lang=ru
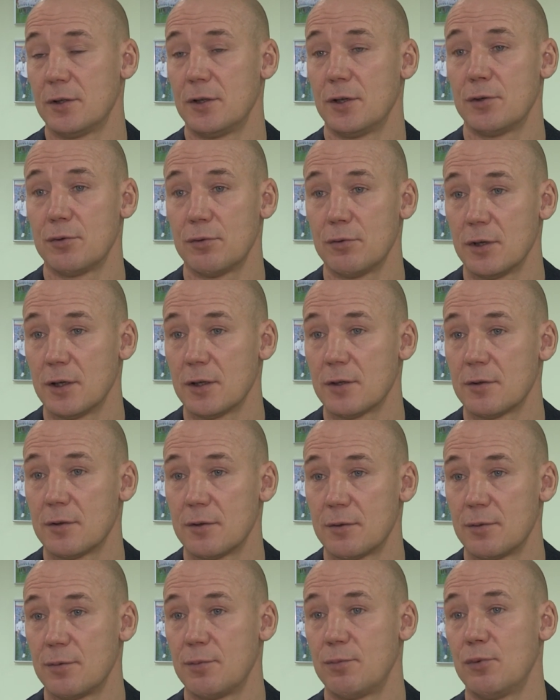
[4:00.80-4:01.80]
здесь у
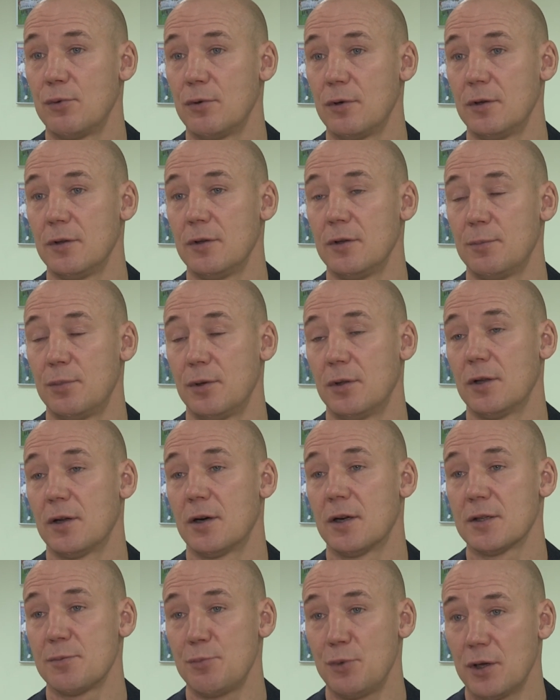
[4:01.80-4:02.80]
нас поле
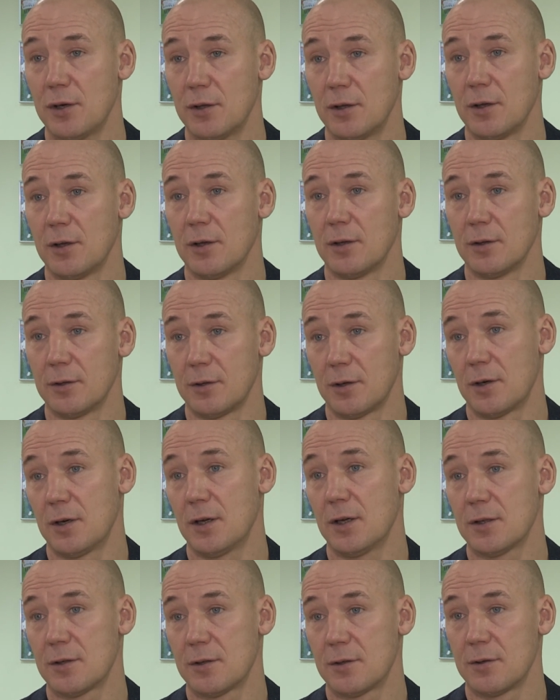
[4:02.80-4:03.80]
неполноразмерное, это
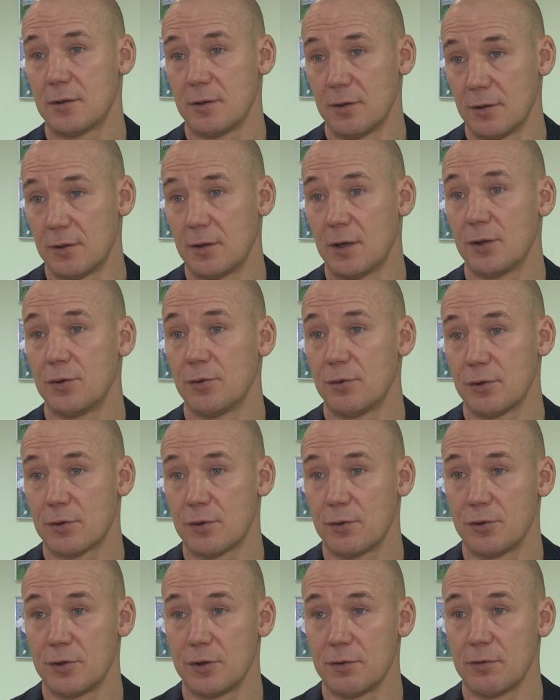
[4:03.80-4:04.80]
раз, это одно из
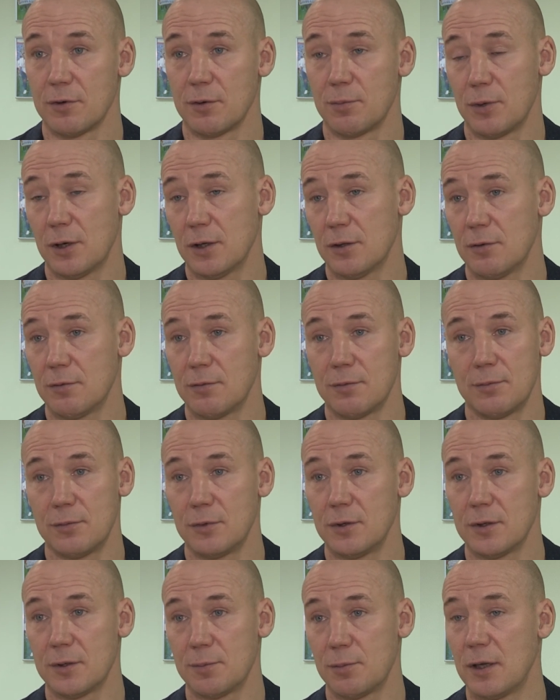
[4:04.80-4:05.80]
ключевых, поэтому
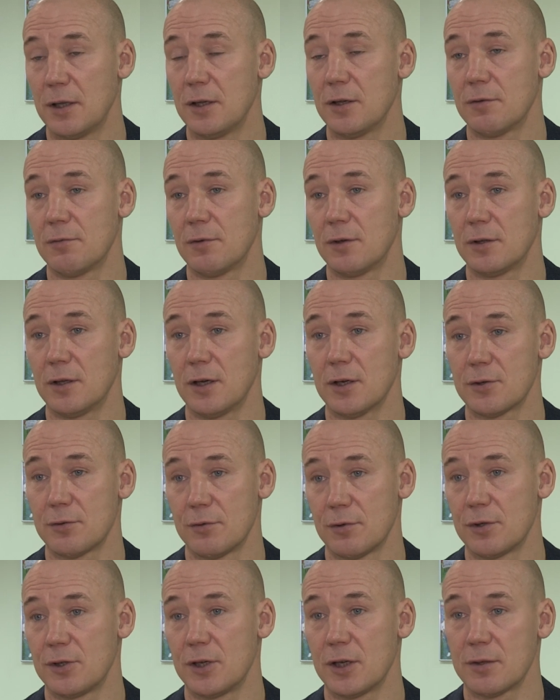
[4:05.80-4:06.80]
мы спланировали так,
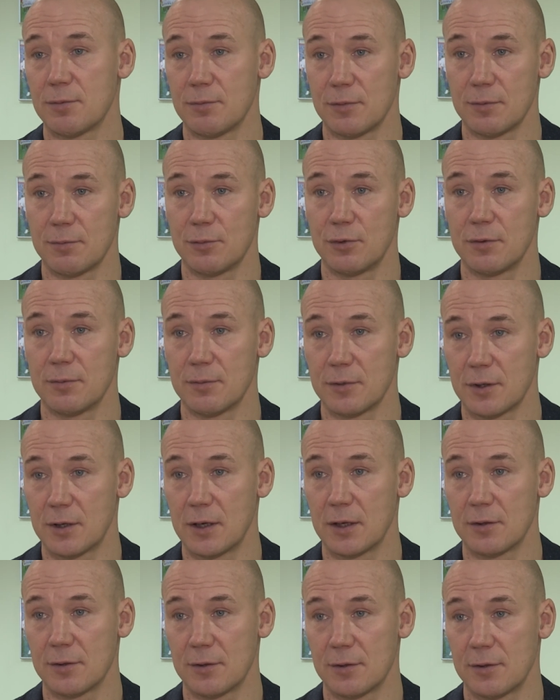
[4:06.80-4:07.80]
что сейчас мы будем
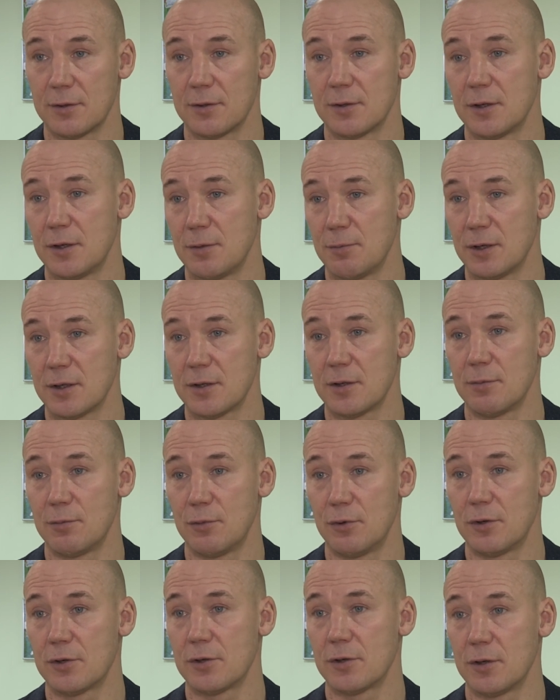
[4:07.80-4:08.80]
заниматься
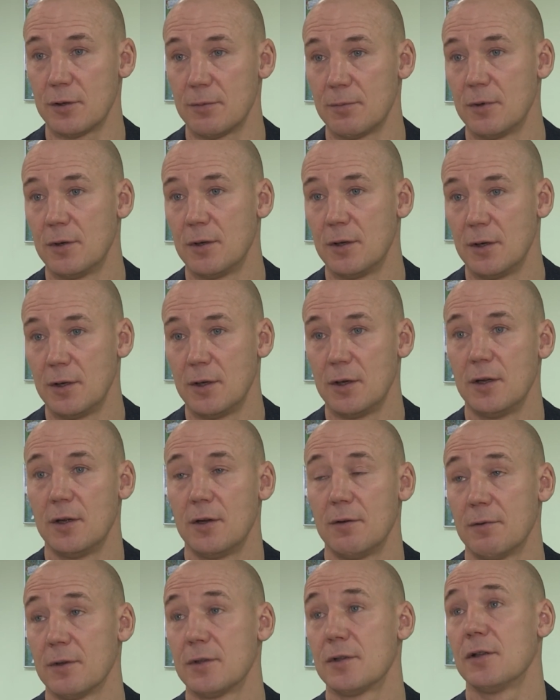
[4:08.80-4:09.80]
больше там
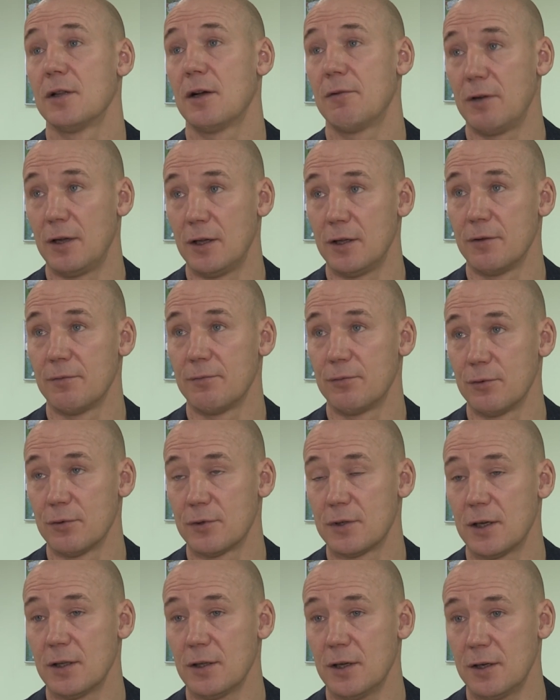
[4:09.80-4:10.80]
восстановлением
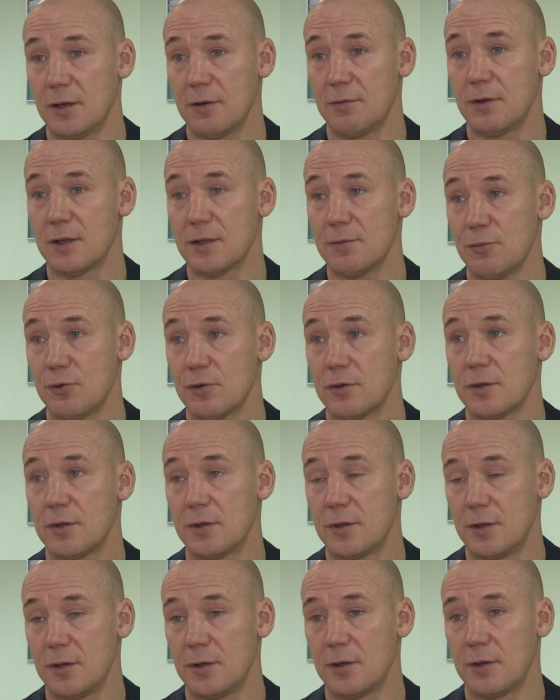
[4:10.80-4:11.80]
функциональных
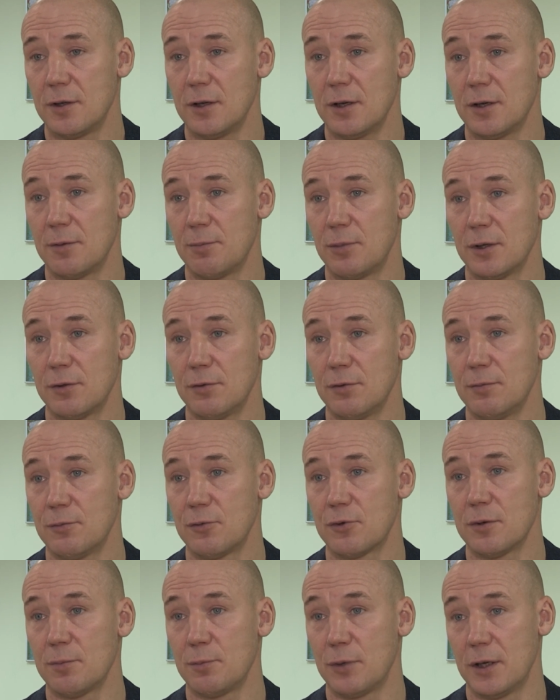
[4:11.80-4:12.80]
возможностей их, да, а
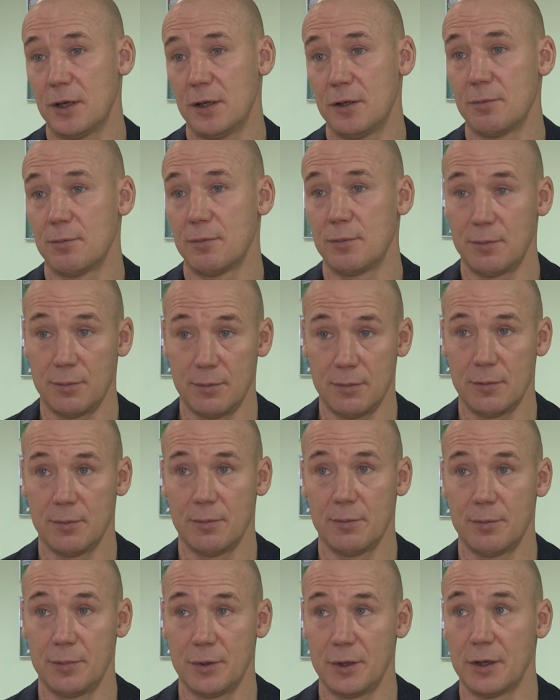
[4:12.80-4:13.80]
потом уже поедем,
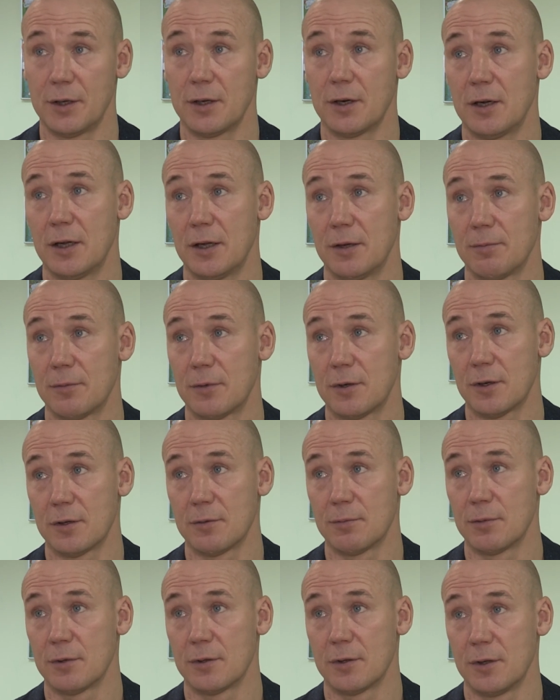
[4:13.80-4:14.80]
поиграем,
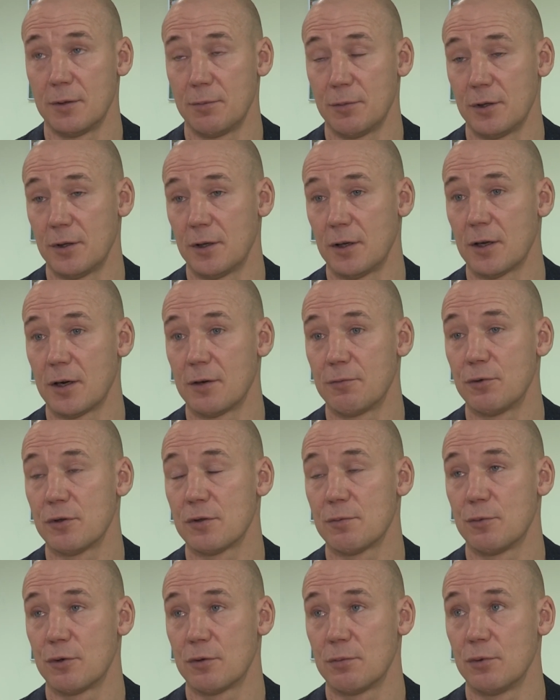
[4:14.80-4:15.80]
как бы именно
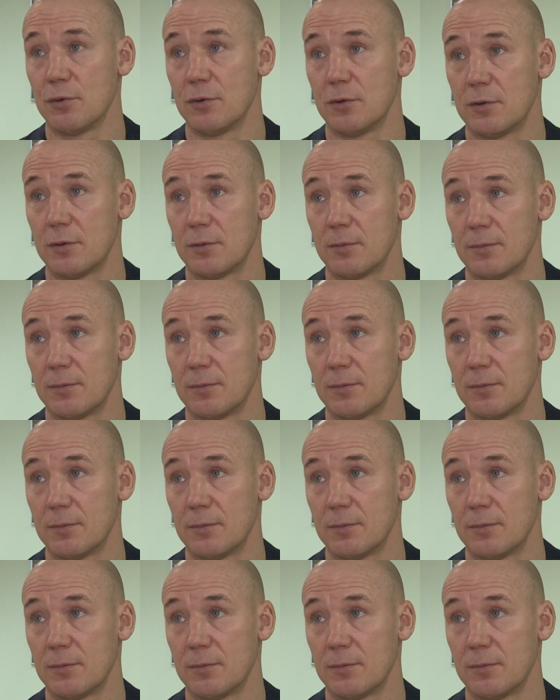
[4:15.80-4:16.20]
игровой сбор будет.